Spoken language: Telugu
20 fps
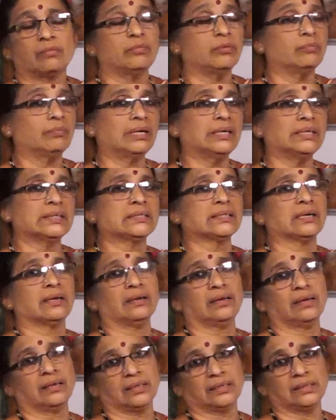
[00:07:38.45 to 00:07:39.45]
మిమ్మల్ని
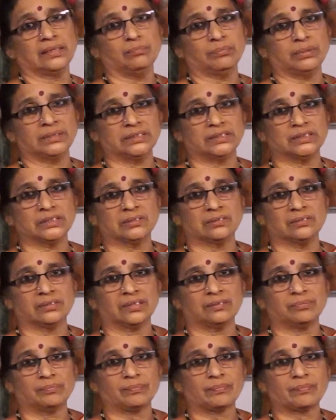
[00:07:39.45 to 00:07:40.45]
చాలా ఆనందింపజేస్తుంది